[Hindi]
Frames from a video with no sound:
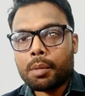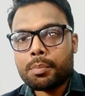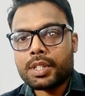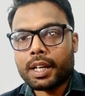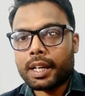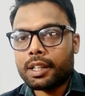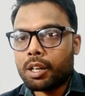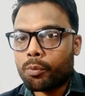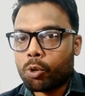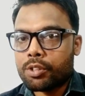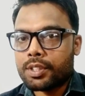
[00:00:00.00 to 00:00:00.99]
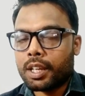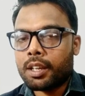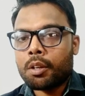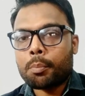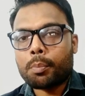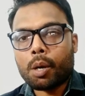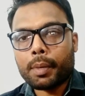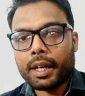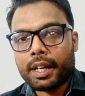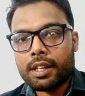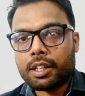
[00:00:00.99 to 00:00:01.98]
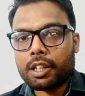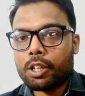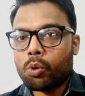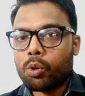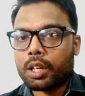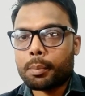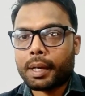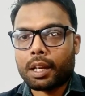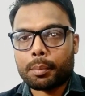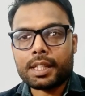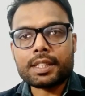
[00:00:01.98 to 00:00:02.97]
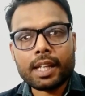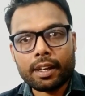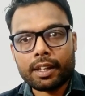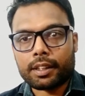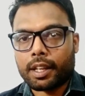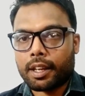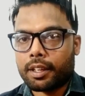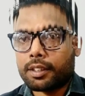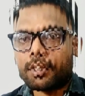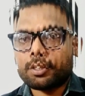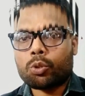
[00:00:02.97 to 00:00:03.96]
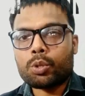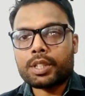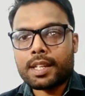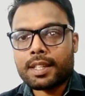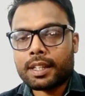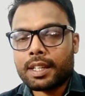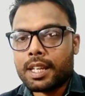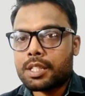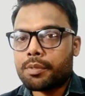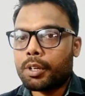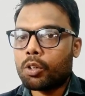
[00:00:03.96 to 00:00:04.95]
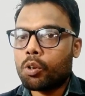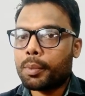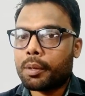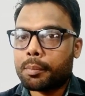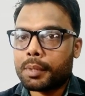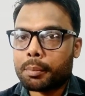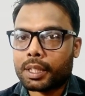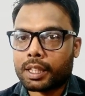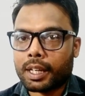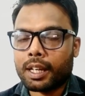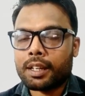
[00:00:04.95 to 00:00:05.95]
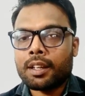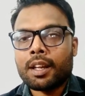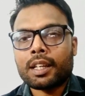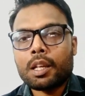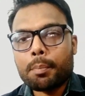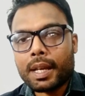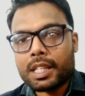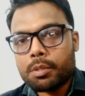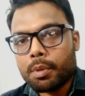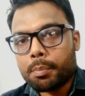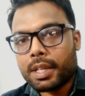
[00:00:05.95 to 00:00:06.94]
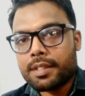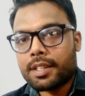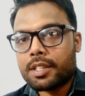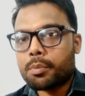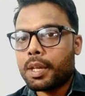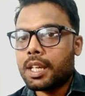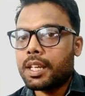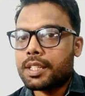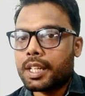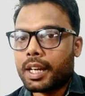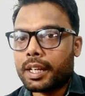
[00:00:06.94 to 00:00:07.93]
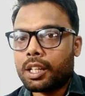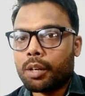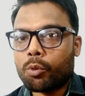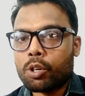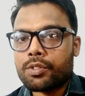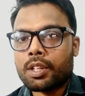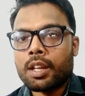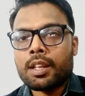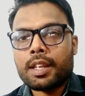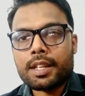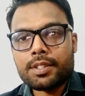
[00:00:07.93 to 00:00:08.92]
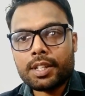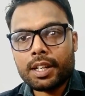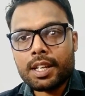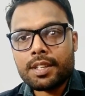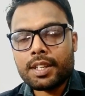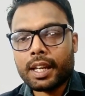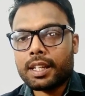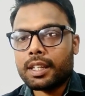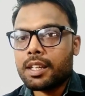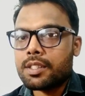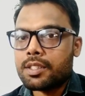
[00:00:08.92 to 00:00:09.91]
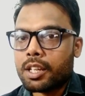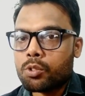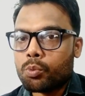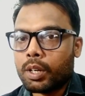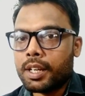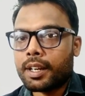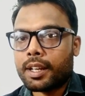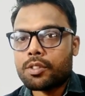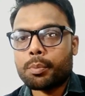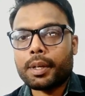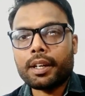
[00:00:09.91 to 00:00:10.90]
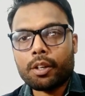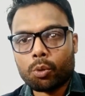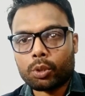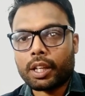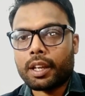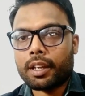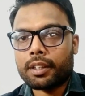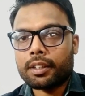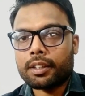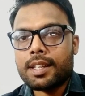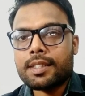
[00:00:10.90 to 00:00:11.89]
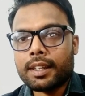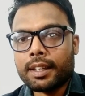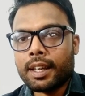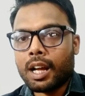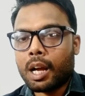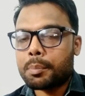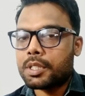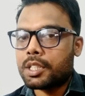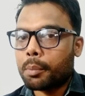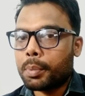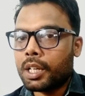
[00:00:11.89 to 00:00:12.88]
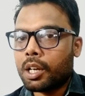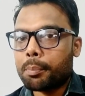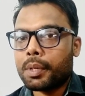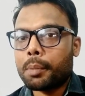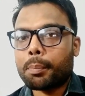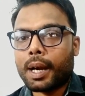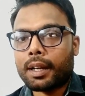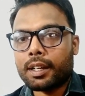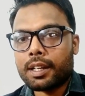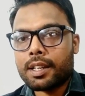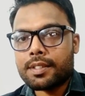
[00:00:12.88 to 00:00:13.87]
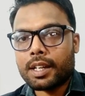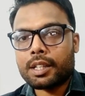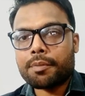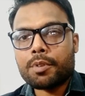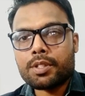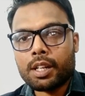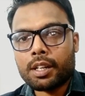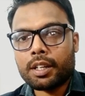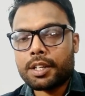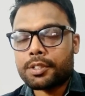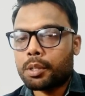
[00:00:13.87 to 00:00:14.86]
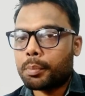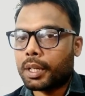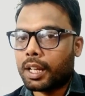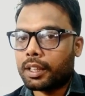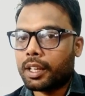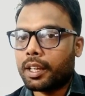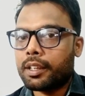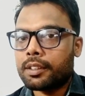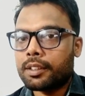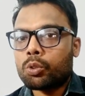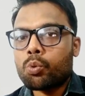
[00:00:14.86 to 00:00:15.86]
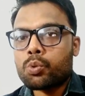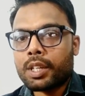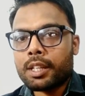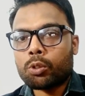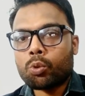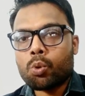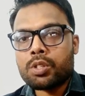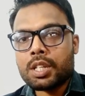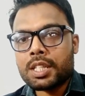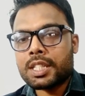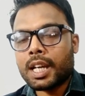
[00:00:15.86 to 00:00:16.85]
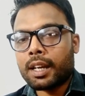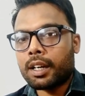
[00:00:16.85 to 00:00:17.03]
हम जेनाइटल वार्ड्स के परमानेंट क्योर के बारे में जान लेते हैं तो जैसा कि इस वीडियो में हमने बताया कि मैक्सिमम केसेस में ये जेनाइटल वार्ड्स एक्सटीडीज यानी कि सेक्सुअली ट्रांसमिटेड होते हैं इसलिए आप जब भी अपने पार्टनर के साथ फिजिकल रिलेशन बनाते हैं तो उसके दो से चार